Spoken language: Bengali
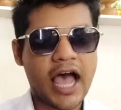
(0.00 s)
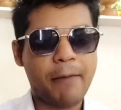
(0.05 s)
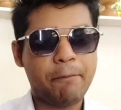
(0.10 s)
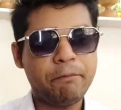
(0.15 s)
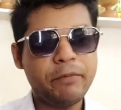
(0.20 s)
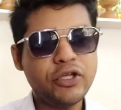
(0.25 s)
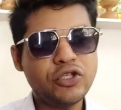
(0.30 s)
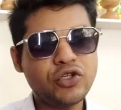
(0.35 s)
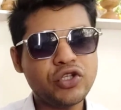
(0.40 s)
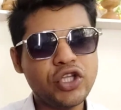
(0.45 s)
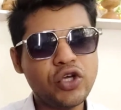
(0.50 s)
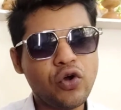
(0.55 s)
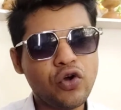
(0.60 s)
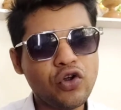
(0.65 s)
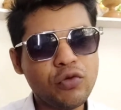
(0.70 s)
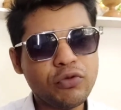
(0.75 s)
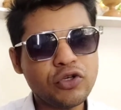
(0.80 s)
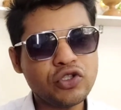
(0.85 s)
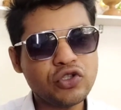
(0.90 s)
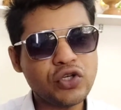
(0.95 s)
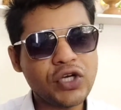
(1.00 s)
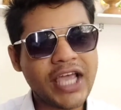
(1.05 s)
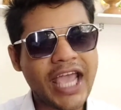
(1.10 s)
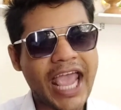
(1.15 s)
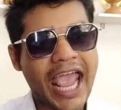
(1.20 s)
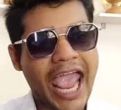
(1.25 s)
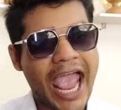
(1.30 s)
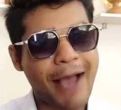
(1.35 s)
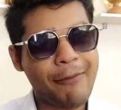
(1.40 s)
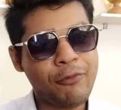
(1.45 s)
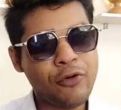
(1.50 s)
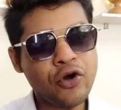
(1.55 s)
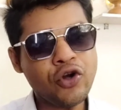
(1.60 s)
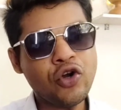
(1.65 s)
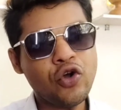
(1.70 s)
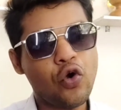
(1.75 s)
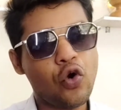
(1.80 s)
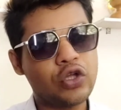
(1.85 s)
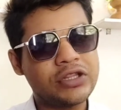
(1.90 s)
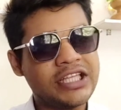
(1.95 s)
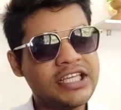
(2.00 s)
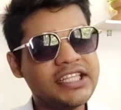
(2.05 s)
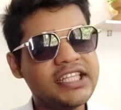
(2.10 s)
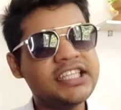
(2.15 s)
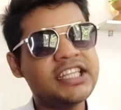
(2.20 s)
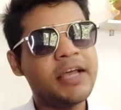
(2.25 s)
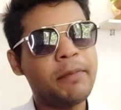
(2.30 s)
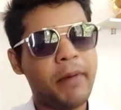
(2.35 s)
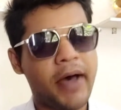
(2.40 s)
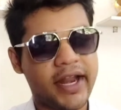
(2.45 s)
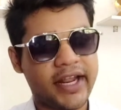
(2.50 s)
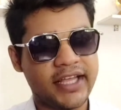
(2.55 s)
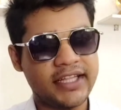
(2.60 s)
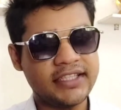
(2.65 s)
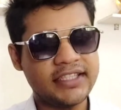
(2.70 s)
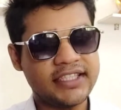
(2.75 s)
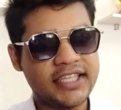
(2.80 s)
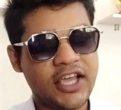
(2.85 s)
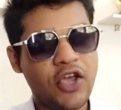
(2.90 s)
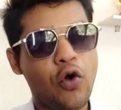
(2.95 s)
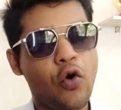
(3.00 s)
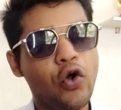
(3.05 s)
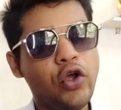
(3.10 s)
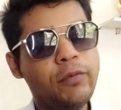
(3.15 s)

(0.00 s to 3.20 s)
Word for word: আপনি যদি কোনো বস্তুকে এমন গতি দিতে পারেন যে